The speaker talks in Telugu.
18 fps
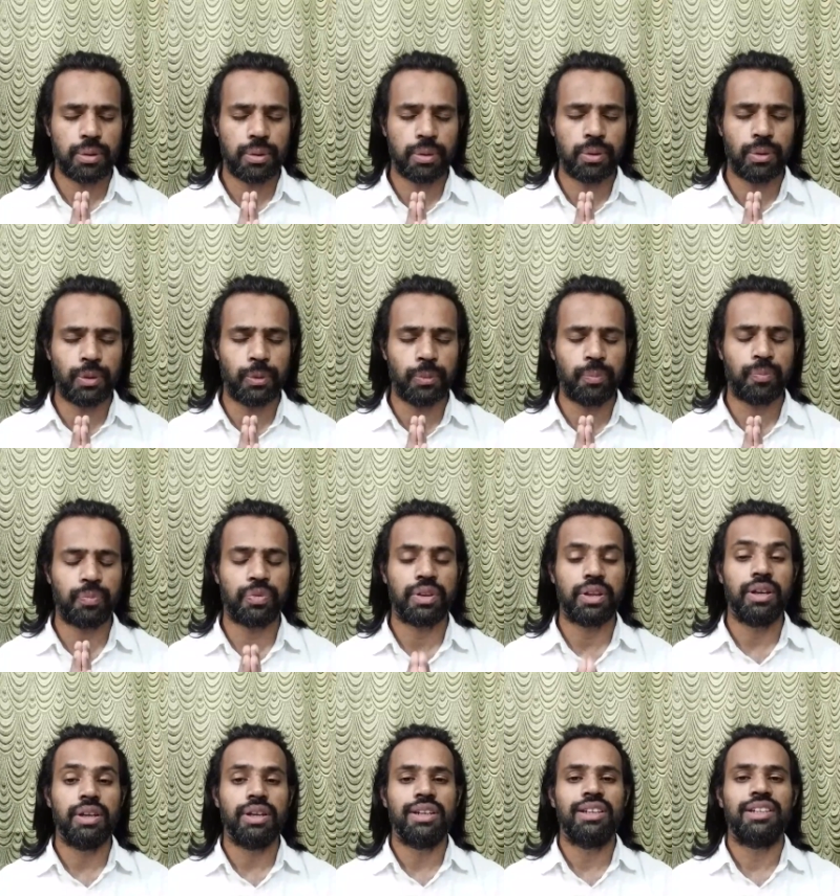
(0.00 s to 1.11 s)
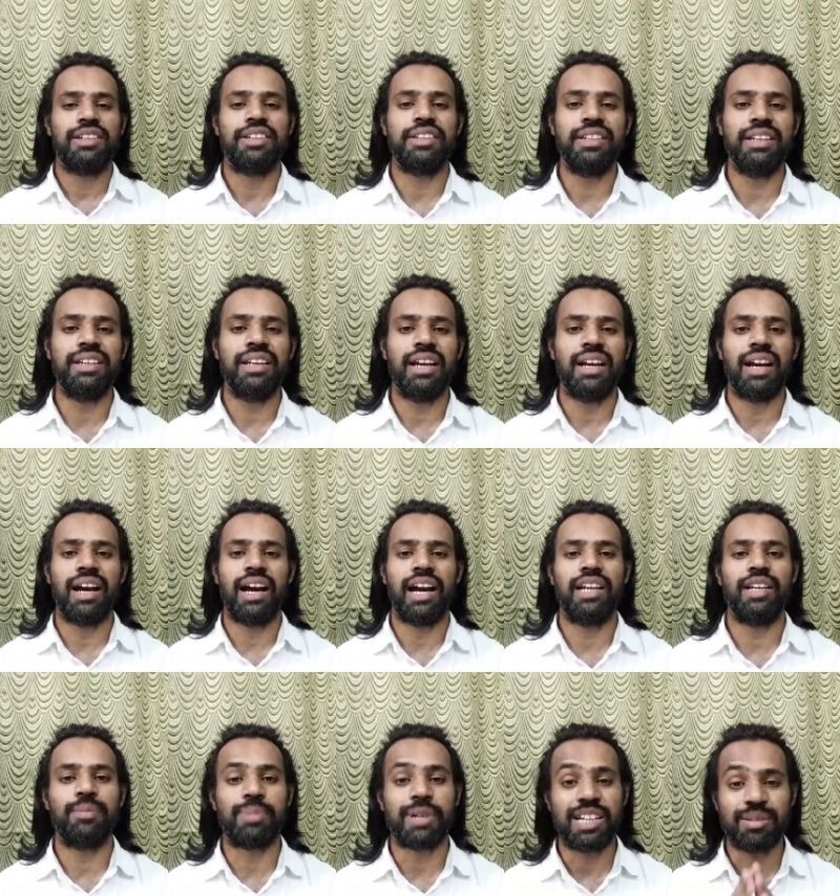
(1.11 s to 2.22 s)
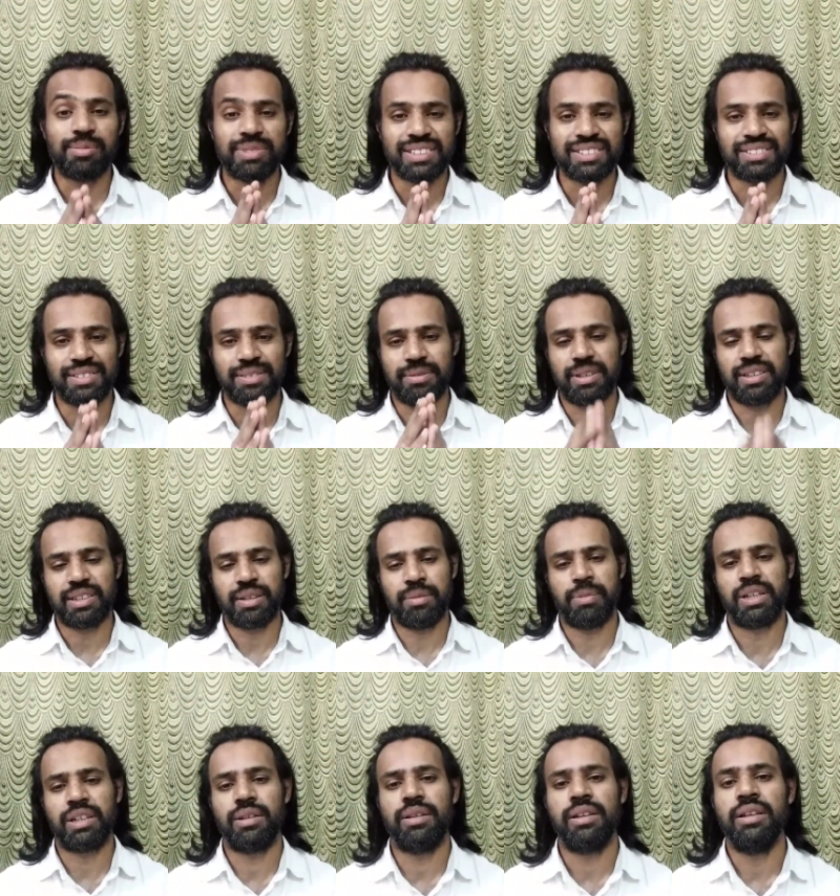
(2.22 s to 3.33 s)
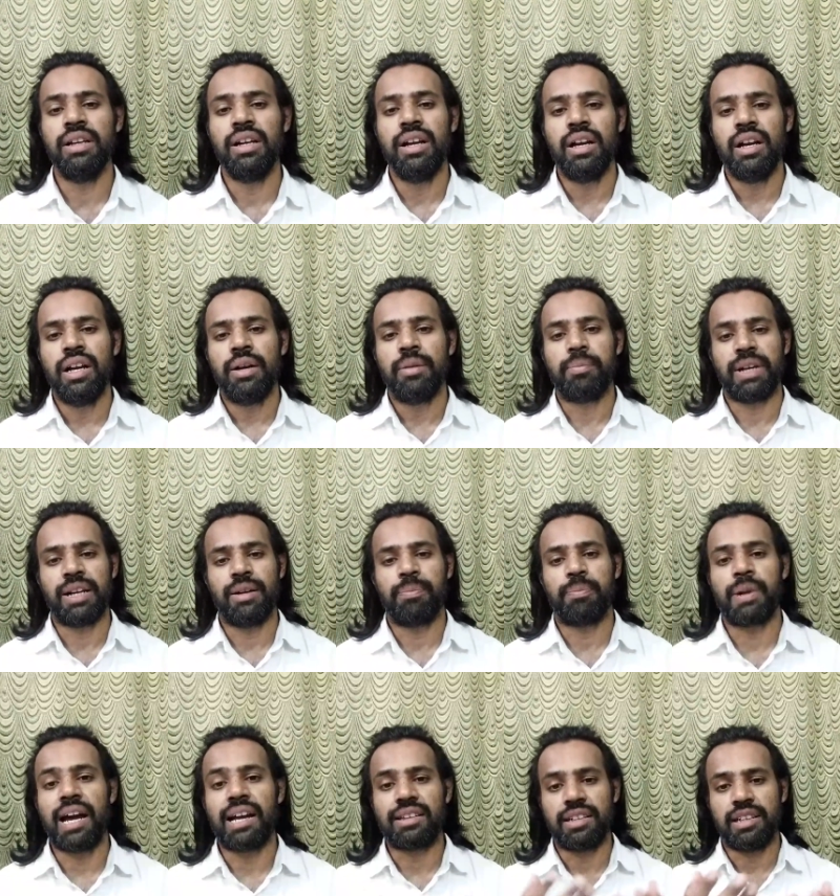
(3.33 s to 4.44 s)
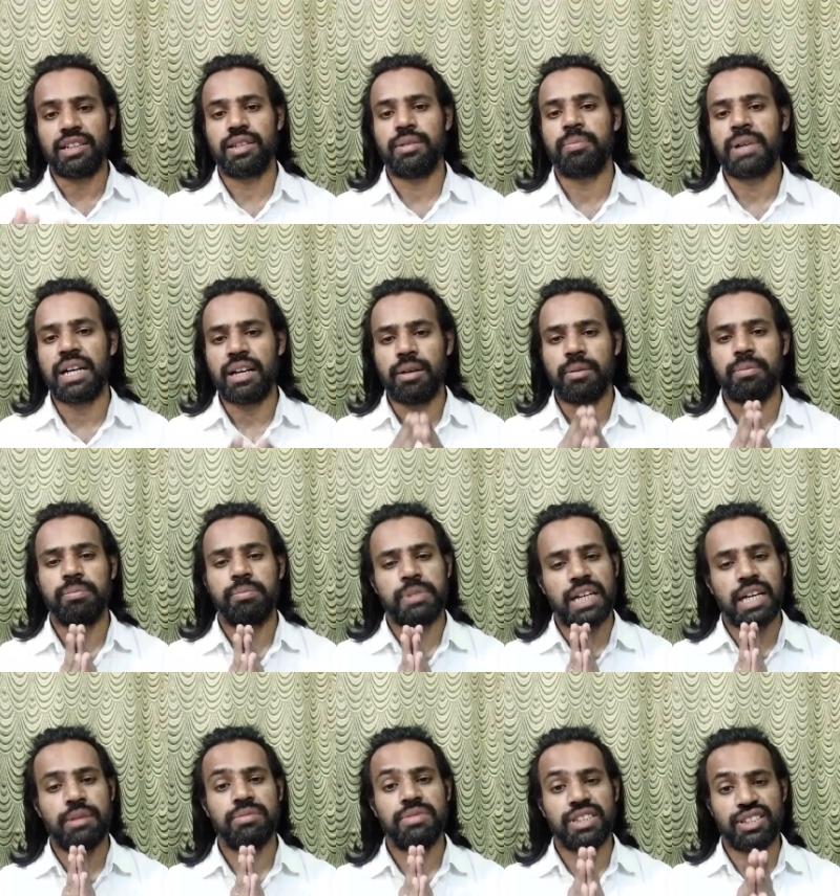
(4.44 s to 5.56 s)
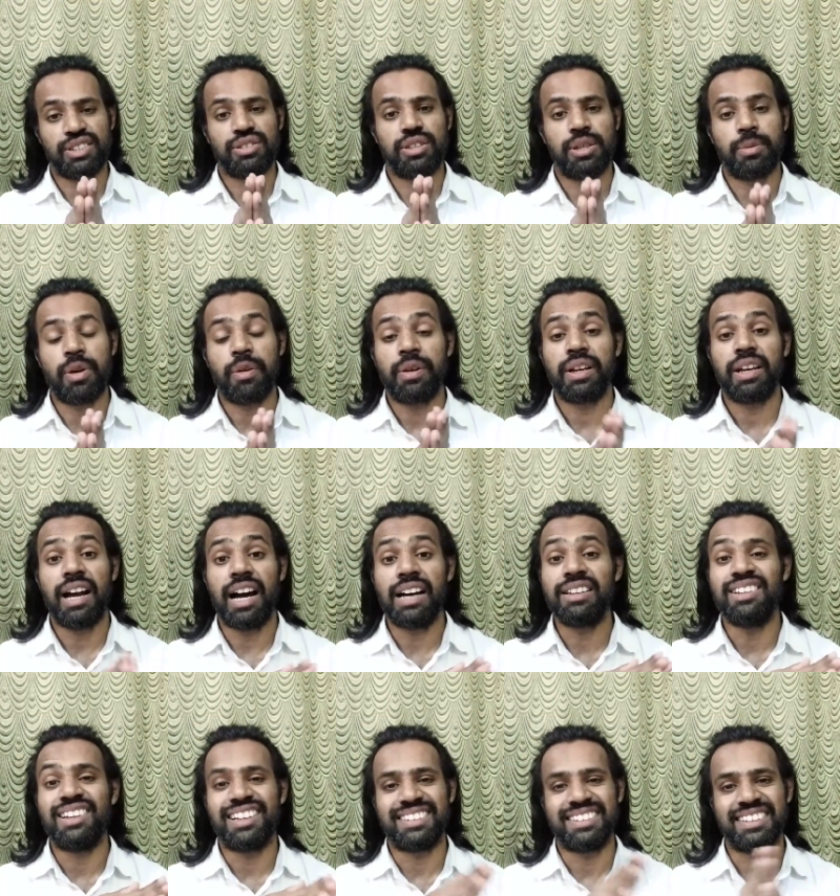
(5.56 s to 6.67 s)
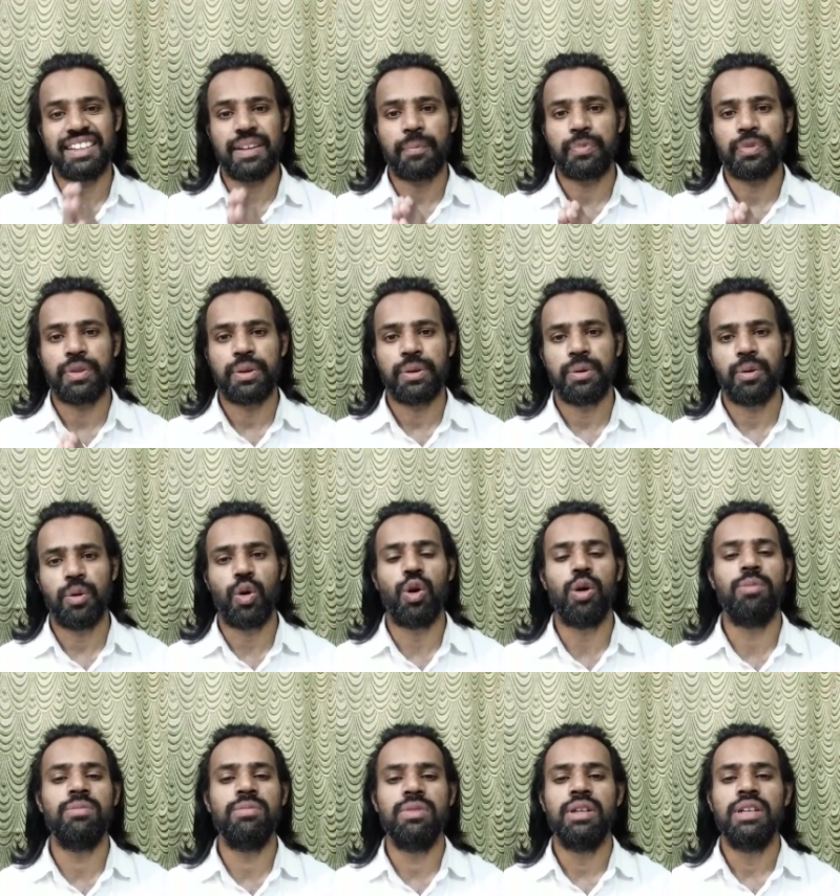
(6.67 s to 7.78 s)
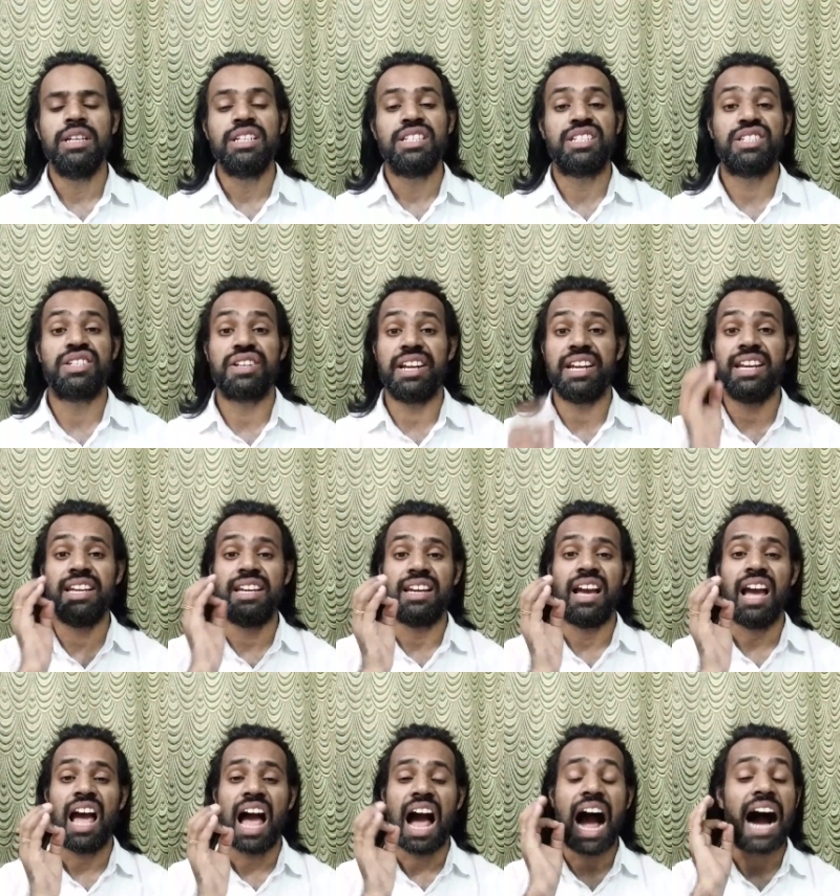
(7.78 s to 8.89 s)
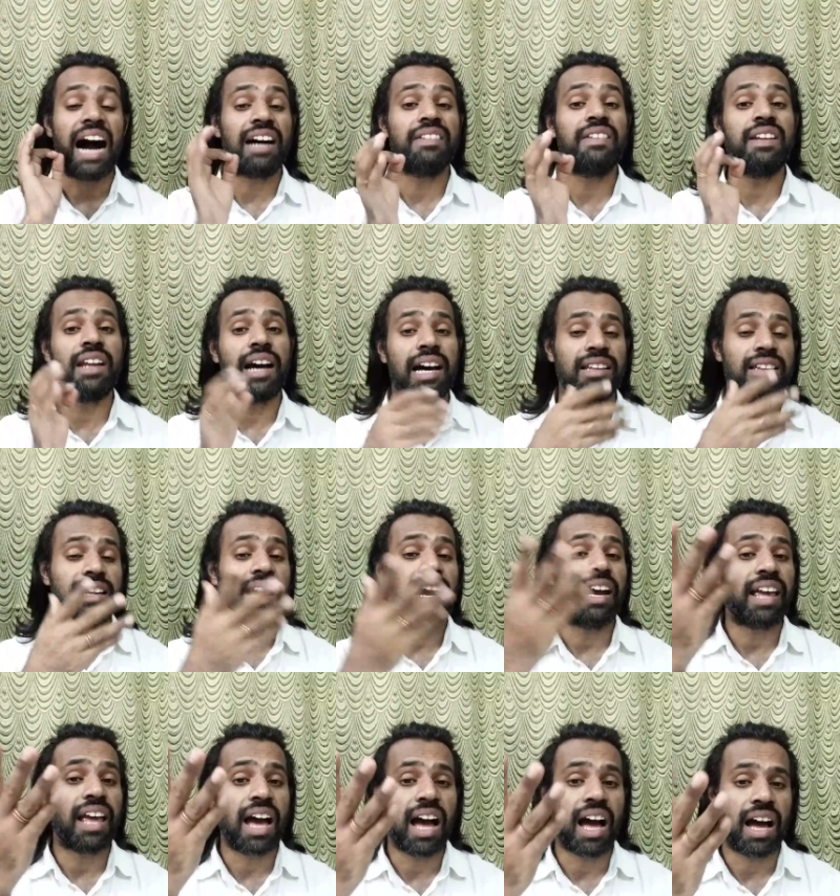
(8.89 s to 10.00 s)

ఓం ఇది ఆయన్ని ప్రణమిస్తున్నాం అంటే మనకి మన ప్రార్థన అంటే ప్ర ప్రణామం చేస్తున్నాం ఎవరికి ఆదినాథ్కి ఓం శ్రీ ఆదినాథాయ